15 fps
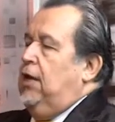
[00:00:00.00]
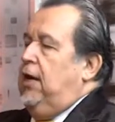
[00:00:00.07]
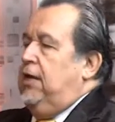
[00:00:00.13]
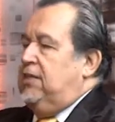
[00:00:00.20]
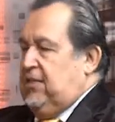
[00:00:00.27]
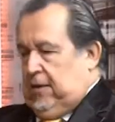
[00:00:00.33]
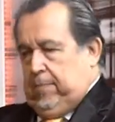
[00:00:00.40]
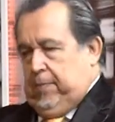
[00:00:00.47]

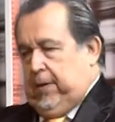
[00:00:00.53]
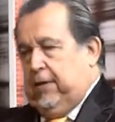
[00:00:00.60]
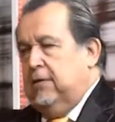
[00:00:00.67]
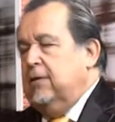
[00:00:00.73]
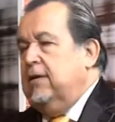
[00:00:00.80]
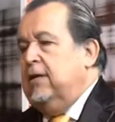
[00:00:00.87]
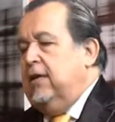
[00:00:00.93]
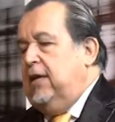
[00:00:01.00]
CIPER.
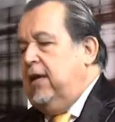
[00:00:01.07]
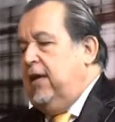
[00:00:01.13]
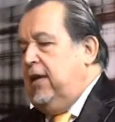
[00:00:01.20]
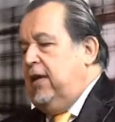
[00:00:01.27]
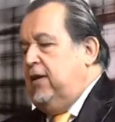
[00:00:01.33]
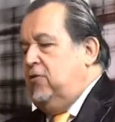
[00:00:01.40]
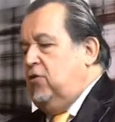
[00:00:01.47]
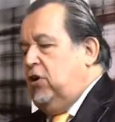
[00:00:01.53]

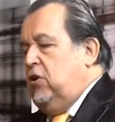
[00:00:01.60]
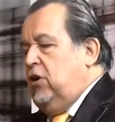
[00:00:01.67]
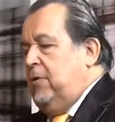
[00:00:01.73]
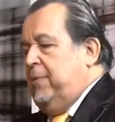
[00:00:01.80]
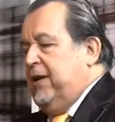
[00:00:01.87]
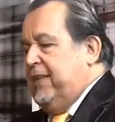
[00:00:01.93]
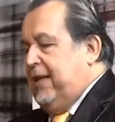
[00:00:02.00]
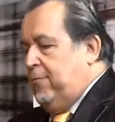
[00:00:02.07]
yo quiero que
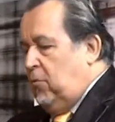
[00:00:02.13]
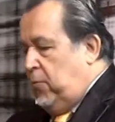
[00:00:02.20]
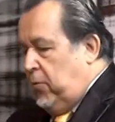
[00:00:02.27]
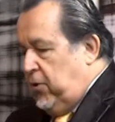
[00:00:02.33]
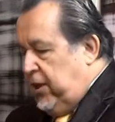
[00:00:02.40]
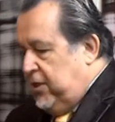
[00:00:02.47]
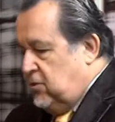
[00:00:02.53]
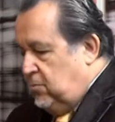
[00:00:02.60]
partamos
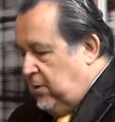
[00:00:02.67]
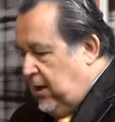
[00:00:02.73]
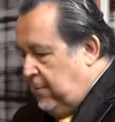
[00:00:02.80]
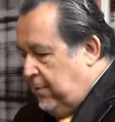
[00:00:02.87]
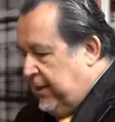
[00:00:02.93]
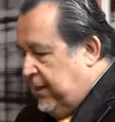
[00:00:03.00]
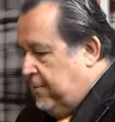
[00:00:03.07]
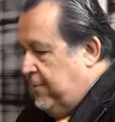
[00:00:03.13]
por eso, por la
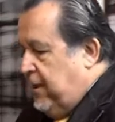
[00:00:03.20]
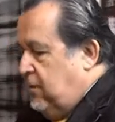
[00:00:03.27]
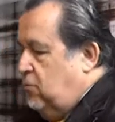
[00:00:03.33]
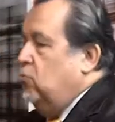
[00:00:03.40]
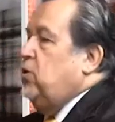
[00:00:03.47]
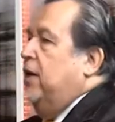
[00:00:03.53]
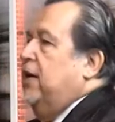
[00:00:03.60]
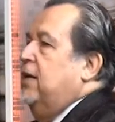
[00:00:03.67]
parte más
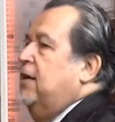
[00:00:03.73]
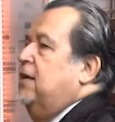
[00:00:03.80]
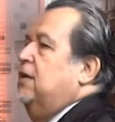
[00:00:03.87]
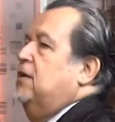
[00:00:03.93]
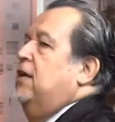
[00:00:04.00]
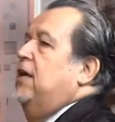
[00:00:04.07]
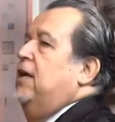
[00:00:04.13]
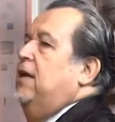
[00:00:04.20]
dura,
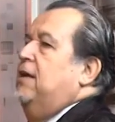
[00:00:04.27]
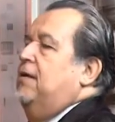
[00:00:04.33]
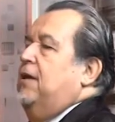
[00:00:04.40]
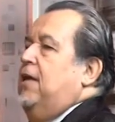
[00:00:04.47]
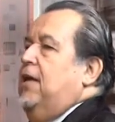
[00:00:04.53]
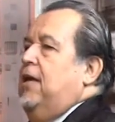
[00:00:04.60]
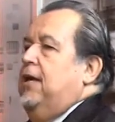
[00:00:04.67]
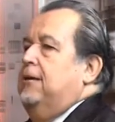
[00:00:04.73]

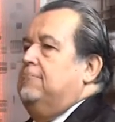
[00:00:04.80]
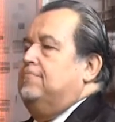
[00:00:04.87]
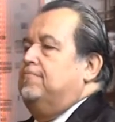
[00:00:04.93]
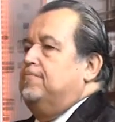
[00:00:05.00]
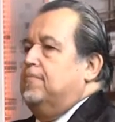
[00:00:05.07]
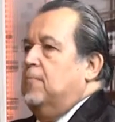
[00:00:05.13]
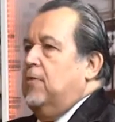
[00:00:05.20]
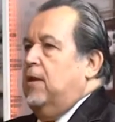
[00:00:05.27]
que
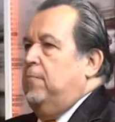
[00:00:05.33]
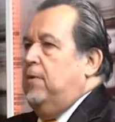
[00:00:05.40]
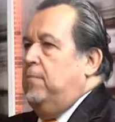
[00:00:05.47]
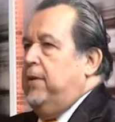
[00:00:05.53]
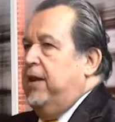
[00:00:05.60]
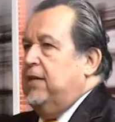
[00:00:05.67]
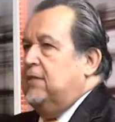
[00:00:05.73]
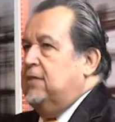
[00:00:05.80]
me
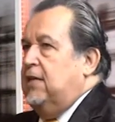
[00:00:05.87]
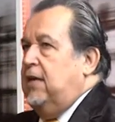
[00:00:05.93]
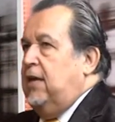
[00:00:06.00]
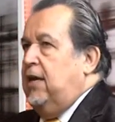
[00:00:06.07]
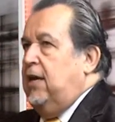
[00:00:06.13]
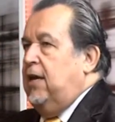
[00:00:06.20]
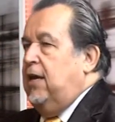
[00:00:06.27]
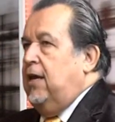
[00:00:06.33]

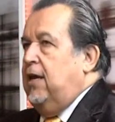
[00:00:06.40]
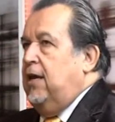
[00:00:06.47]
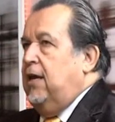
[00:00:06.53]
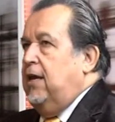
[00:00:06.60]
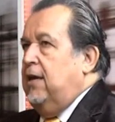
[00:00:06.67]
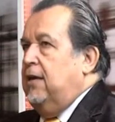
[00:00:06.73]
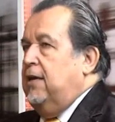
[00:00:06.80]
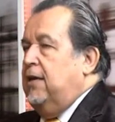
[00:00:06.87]

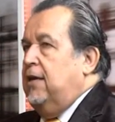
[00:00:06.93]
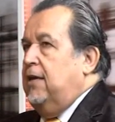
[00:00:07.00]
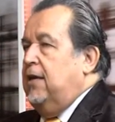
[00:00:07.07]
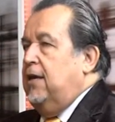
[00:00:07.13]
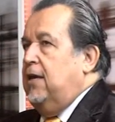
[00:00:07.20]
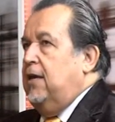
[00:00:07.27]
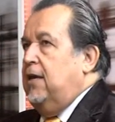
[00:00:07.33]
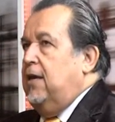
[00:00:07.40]
parece
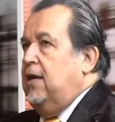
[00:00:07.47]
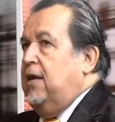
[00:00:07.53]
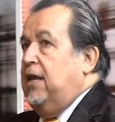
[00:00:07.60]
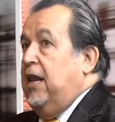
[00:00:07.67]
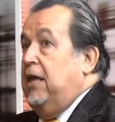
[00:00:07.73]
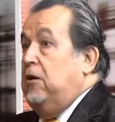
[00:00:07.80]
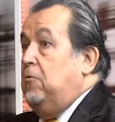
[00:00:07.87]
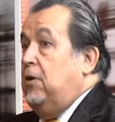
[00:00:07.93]

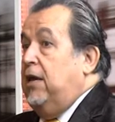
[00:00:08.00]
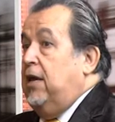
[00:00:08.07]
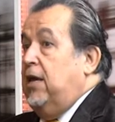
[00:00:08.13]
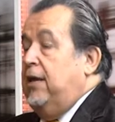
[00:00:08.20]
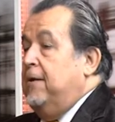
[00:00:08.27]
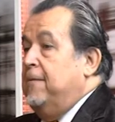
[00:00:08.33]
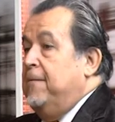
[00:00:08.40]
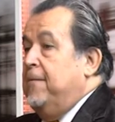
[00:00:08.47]
increíble
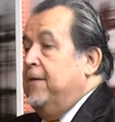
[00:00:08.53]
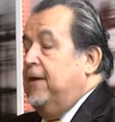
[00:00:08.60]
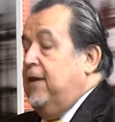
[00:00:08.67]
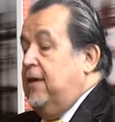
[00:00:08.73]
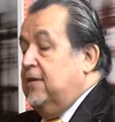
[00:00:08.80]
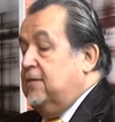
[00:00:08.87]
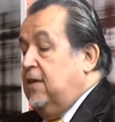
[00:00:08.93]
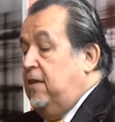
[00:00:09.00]
que,
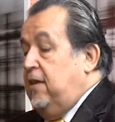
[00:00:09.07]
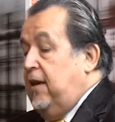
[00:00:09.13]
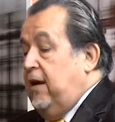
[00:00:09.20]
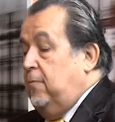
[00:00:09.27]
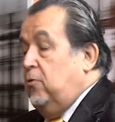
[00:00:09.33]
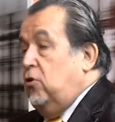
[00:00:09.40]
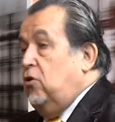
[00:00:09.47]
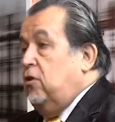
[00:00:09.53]
que se
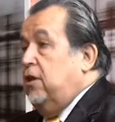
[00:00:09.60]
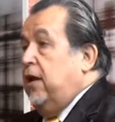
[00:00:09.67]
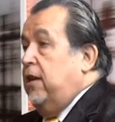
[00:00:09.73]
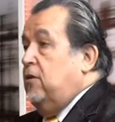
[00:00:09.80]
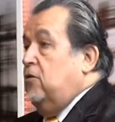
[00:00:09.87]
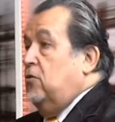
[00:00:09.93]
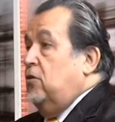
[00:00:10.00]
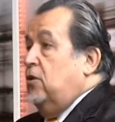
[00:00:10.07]
diga por los
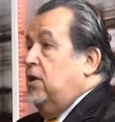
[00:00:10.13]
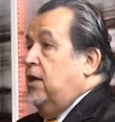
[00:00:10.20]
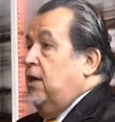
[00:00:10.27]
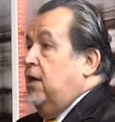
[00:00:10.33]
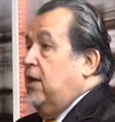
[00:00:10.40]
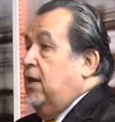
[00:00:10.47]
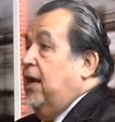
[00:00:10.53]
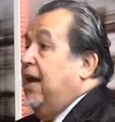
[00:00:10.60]
diarios
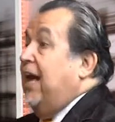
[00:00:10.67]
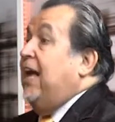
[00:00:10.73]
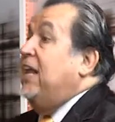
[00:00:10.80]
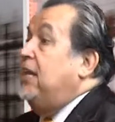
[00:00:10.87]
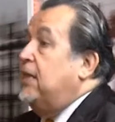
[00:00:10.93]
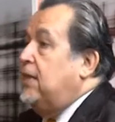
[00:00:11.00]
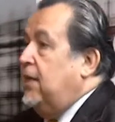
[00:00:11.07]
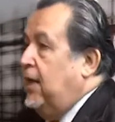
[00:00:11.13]
que es
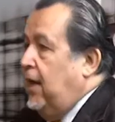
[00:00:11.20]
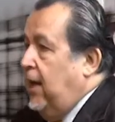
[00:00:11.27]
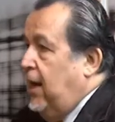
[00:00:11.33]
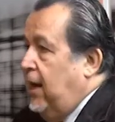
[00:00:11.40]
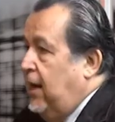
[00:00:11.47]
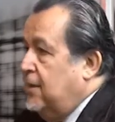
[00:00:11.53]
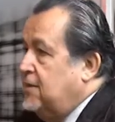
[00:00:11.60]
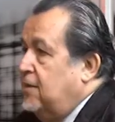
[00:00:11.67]
crítica
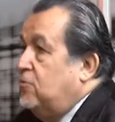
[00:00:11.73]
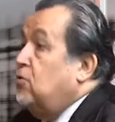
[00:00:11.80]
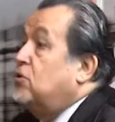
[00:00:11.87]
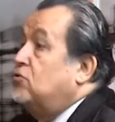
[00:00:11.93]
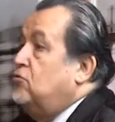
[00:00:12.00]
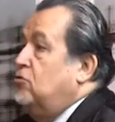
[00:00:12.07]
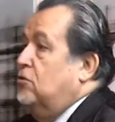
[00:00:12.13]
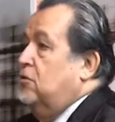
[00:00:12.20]
la
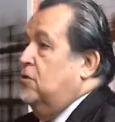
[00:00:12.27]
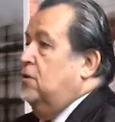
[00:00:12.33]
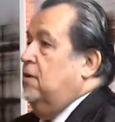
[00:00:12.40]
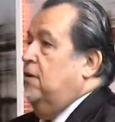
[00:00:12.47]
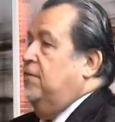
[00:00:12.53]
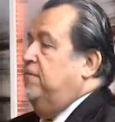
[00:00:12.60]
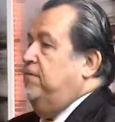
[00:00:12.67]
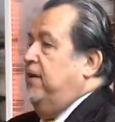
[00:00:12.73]
situación
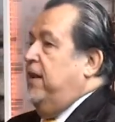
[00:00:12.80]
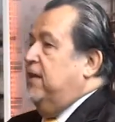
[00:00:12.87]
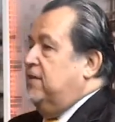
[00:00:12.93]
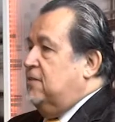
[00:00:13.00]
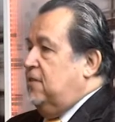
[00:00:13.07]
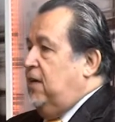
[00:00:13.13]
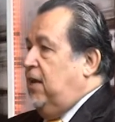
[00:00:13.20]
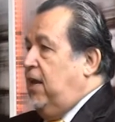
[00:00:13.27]

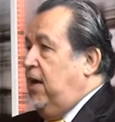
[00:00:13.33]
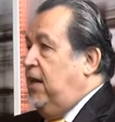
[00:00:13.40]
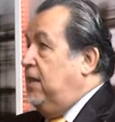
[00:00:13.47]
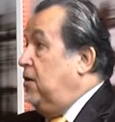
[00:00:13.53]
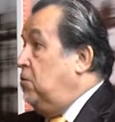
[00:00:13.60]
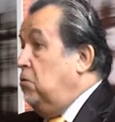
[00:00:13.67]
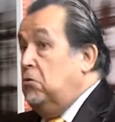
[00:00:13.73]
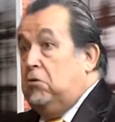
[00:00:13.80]
financiera
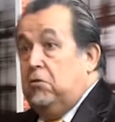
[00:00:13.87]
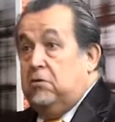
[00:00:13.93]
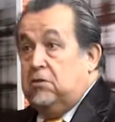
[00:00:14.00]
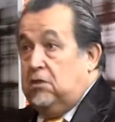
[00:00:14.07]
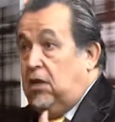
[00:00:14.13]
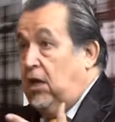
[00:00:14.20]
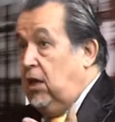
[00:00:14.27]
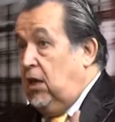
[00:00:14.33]
de una
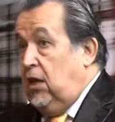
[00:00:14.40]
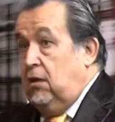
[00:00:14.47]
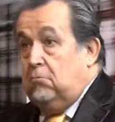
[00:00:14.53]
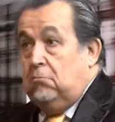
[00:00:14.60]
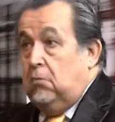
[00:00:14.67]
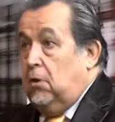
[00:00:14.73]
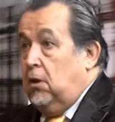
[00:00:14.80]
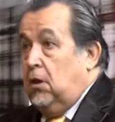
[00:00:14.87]
universidad que